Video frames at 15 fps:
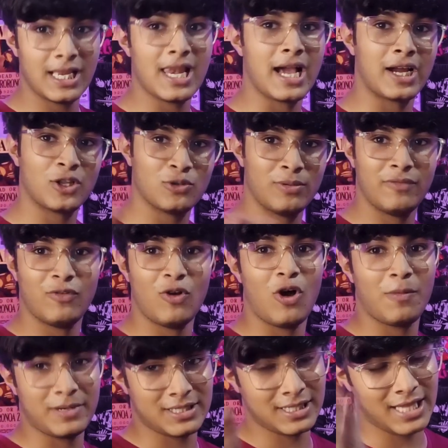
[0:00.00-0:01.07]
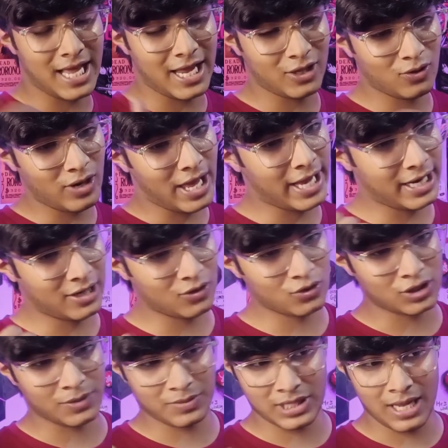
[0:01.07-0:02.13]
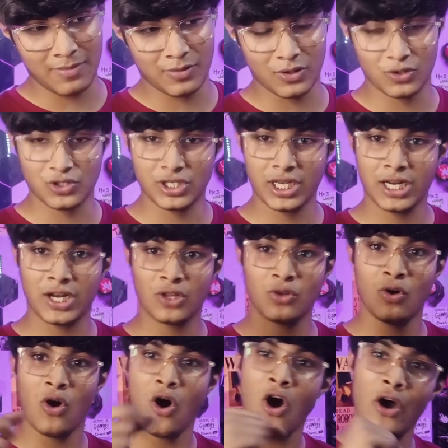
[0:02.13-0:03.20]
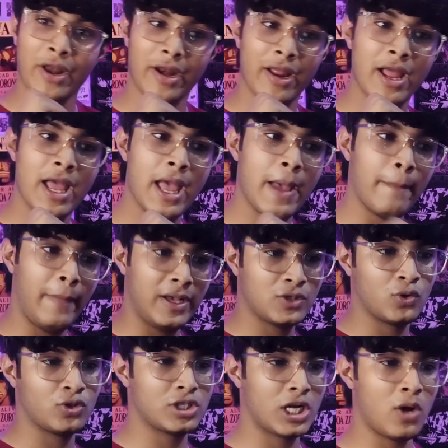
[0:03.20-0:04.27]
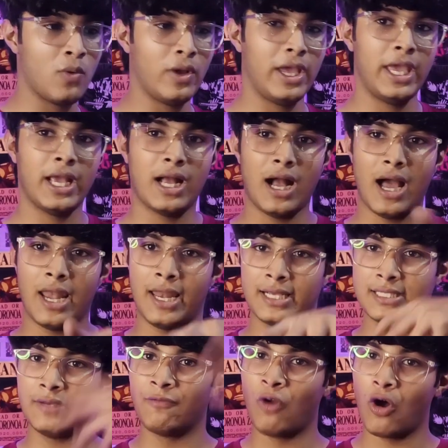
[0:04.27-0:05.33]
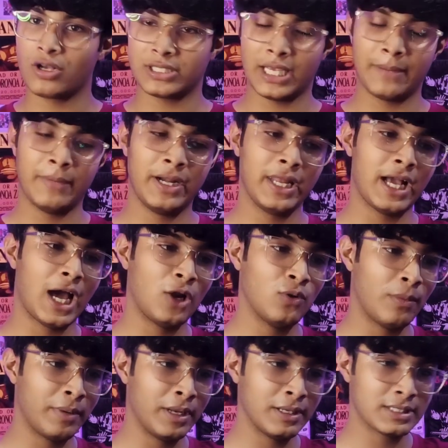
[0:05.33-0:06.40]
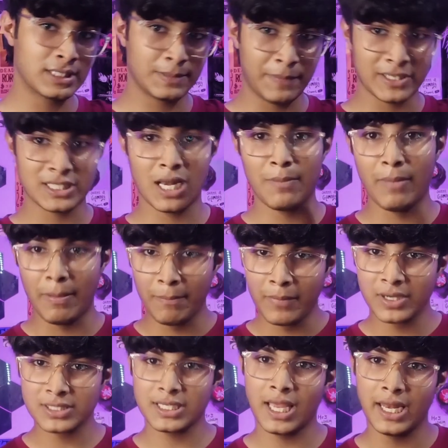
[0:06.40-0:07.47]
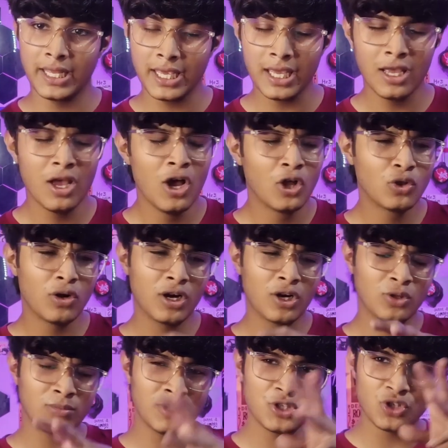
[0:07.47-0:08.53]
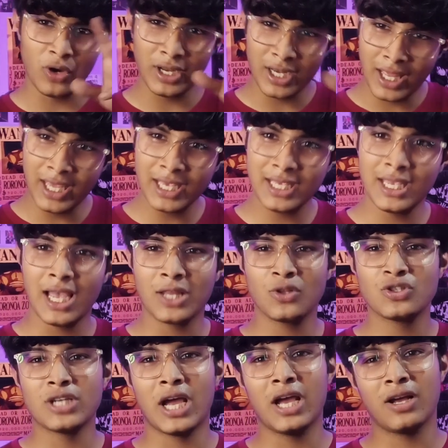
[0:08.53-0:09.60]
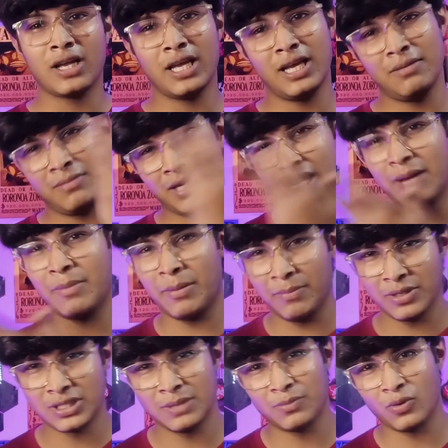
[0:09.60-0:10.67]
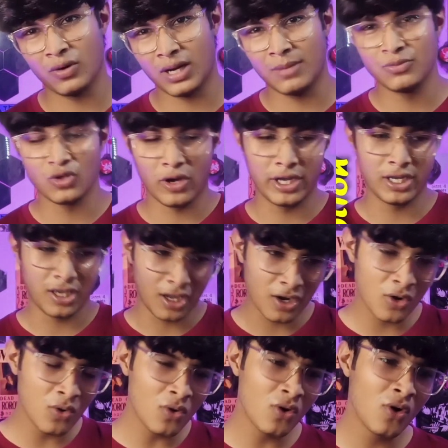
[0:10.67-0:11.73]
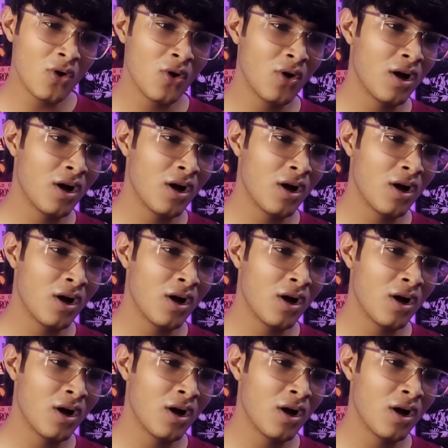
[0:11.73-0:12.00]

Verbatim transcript: स्टिल अगर तुम्हें ब्लॉग पसंद आया तो लाइक कर दो सब्सक्राइब कर दो शेयर कर दो और मैं सोच रहा हूँ एक अलग से ब्लॉग सेगमेंट निकालू अपने स्पेशल मेंबर्स के लिए तो अगर तुमने ज्वाइन नहीं किया है तो जाके मेरा मेंबरशिप प्रोग्राम ज्वाइन कर लो